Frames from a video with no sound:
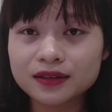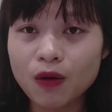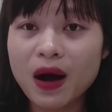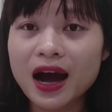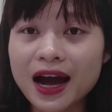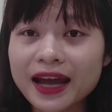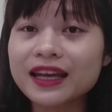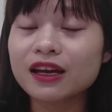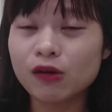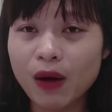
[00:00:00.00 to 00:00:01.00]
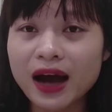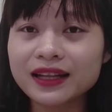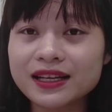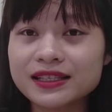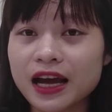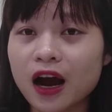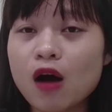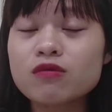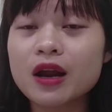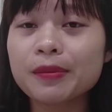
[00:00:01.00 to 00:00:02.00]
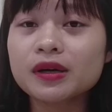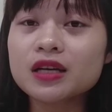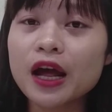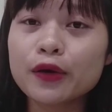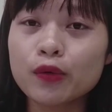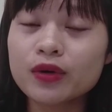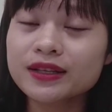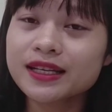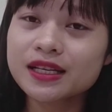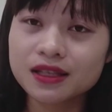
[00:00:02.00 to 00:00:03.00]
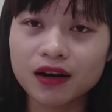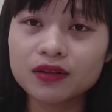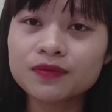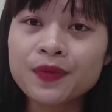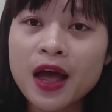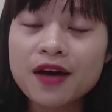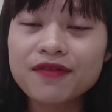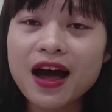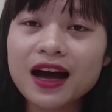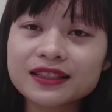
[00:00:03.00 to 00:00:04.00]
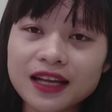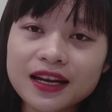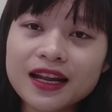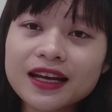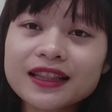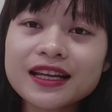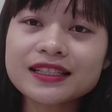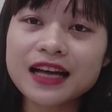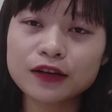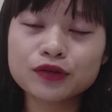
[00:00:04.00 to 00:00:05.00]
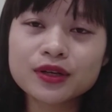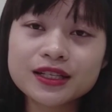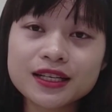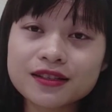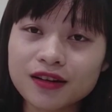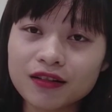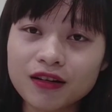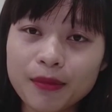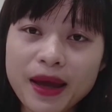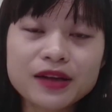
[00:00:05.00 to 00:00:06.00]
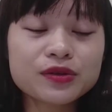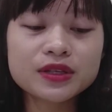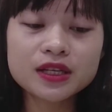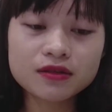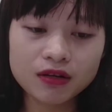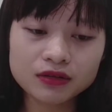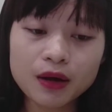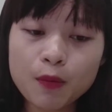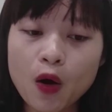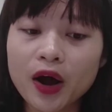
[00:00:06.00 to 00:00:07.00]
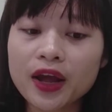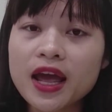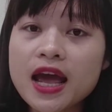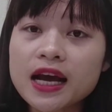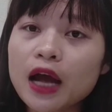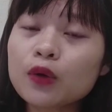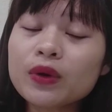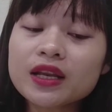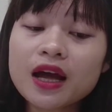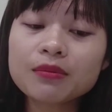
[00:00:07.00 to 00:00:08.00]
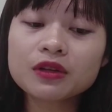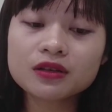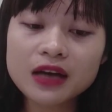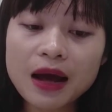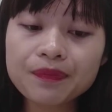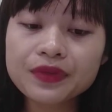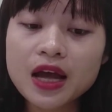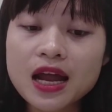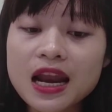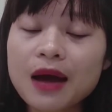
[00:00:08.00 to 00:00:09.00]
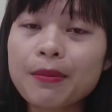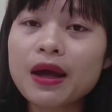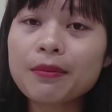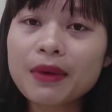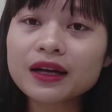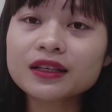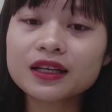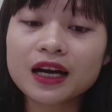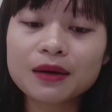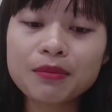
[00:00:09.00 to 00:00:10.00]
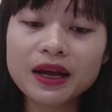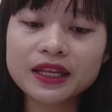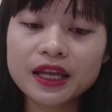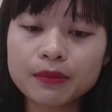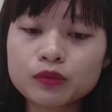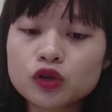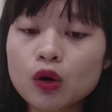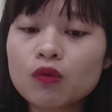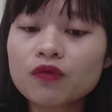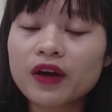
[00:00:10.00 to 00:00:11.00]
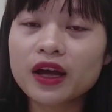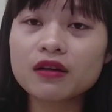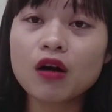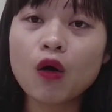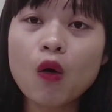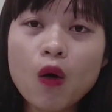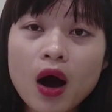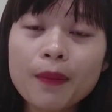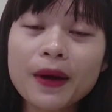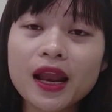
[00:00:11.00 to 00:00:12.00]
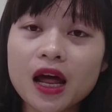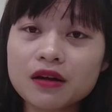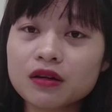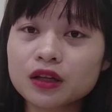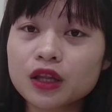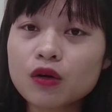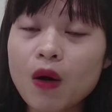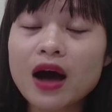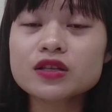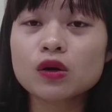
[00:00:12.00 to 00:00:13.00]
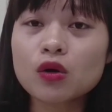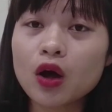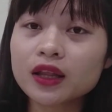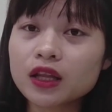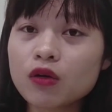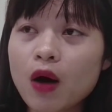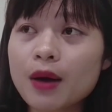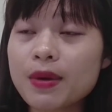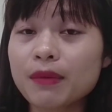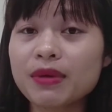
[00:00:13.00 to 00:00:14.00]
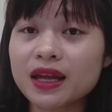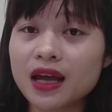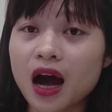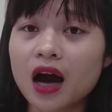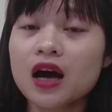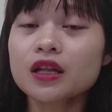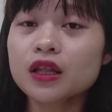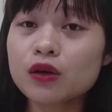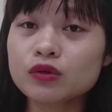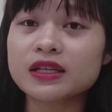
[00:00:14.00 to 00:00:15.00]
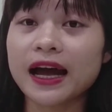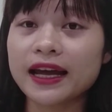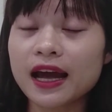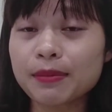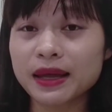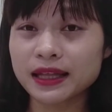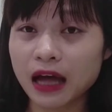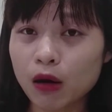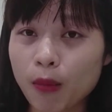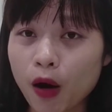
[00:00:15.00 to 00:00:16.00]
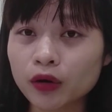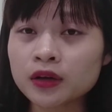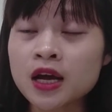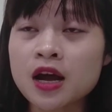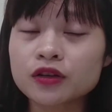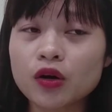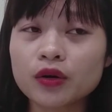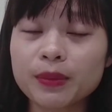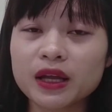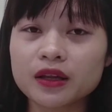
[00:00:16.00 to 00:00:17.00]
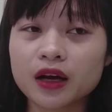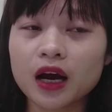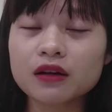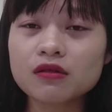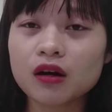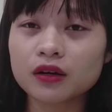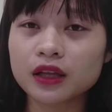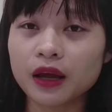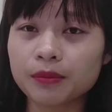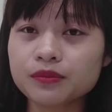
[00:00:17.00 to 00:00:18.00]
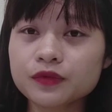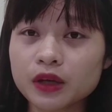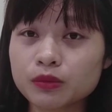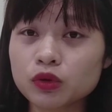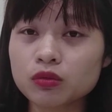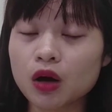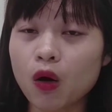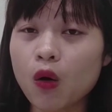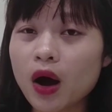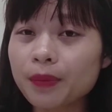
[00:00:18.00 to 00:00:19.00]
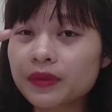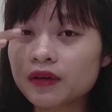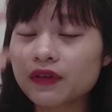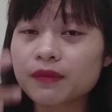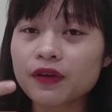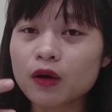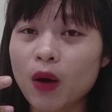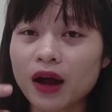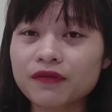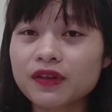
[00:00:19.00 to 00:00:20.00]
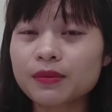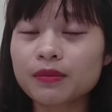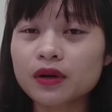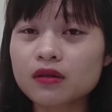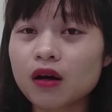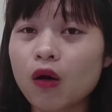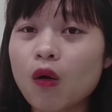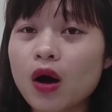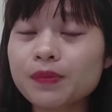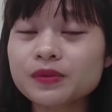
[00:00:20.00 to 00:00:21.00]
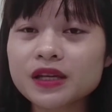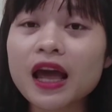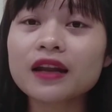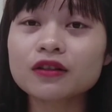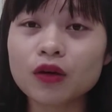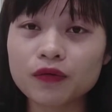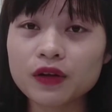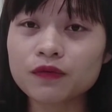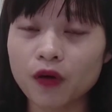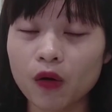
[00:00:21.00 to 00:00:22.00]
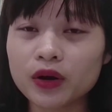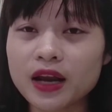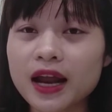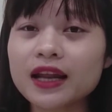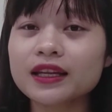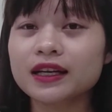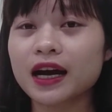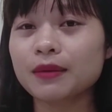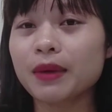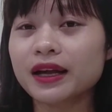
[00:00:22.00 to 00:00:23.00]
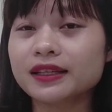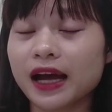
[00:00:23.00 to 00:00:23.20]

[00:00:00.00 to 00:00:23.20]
quá hay nghịch quá thì sẽ không đáp ứng đầy đủ được dinh dưỡng và dẫn đến cái tình trạng suy dinh dưỡng của bé, suy dinh dưỡng thấp còi. Cái nguyên nhân thứ năm là bé mắc những căn bệnh nhiễm trùng về đường hô hấp hay là đường tiêu hóa, rối loạn tiêu hóa, bé bị tiêu chảy hay bị táo bón, rồi bị những căn đường nhiễm trùng đường hô hấp như viêm phế quản, viêm đường hô hấp trên, rồi viêm phổi. Đấy là những căn bệnh